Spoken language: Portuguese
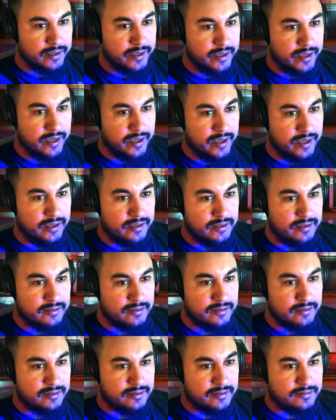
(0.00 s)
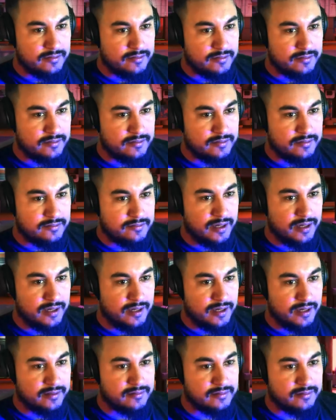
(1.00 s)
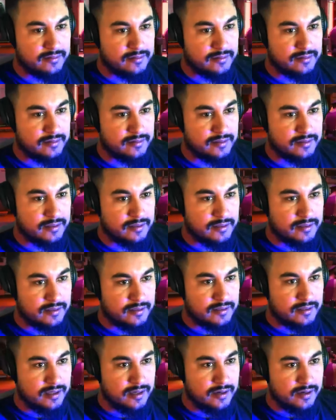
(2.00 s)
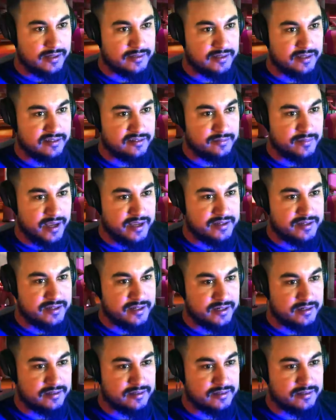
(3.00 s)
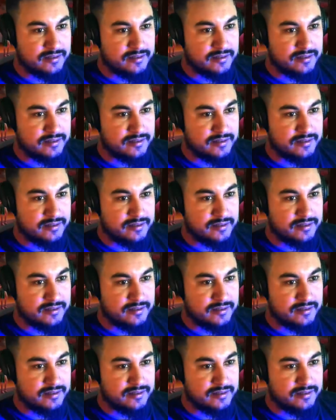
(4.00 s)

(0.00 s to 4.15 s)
Que isso, rapaz? É o Adam Smasher?